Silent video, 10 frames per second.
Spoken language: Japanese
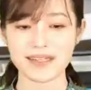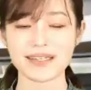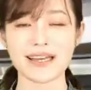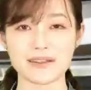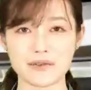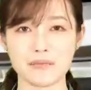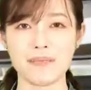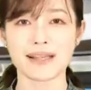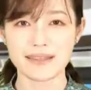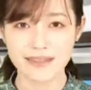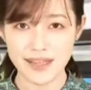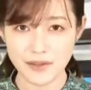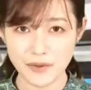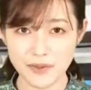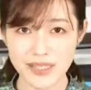意見と全
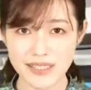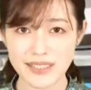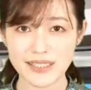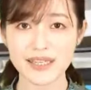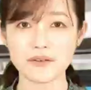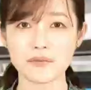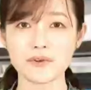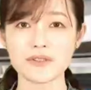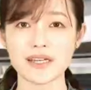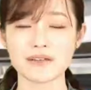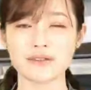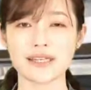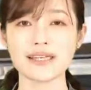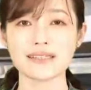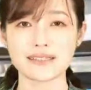く同じ意見を持っている
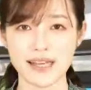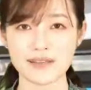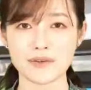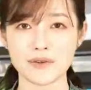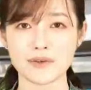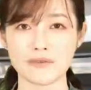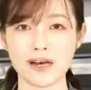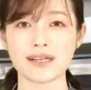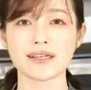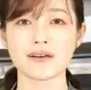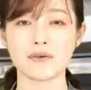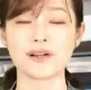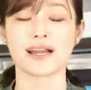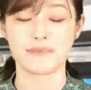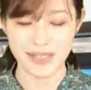議員さんというのは
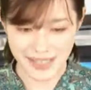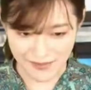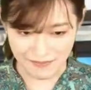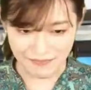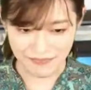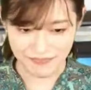おられません。